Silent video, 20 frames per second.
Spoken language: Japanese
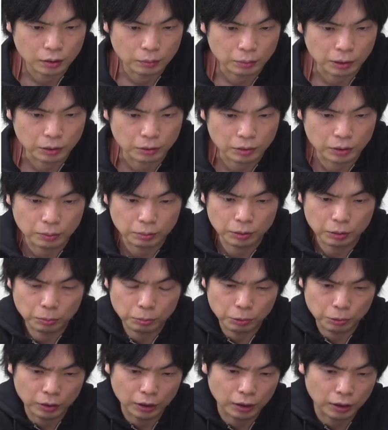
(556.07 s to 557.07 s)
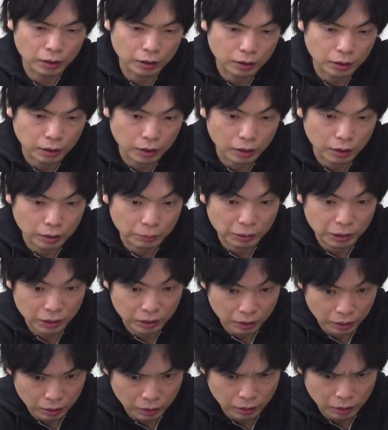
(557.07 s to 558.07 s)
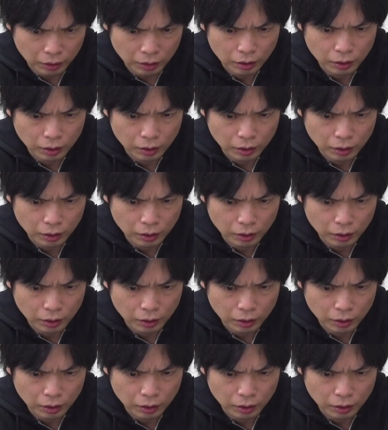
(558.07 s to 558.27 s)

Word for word: パート7の問題だってありますからね。